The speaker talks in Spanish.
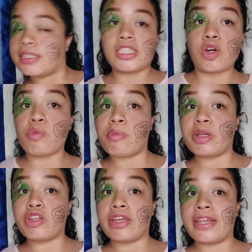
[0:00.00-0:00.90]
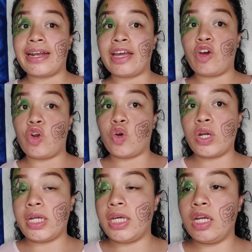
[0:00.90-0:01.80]
Llegó el momento de darle
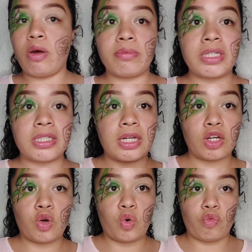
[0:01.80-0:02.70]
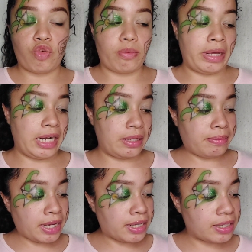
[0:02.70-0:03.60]
color y lo vamos a hacer conforme a la
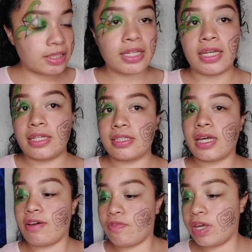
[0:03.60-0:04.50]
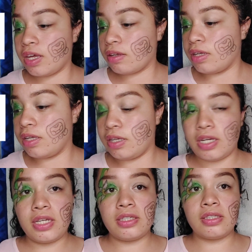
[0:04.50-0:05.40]
imagen que es café y
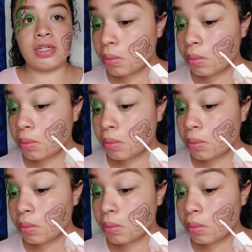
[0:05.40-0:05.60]
gris.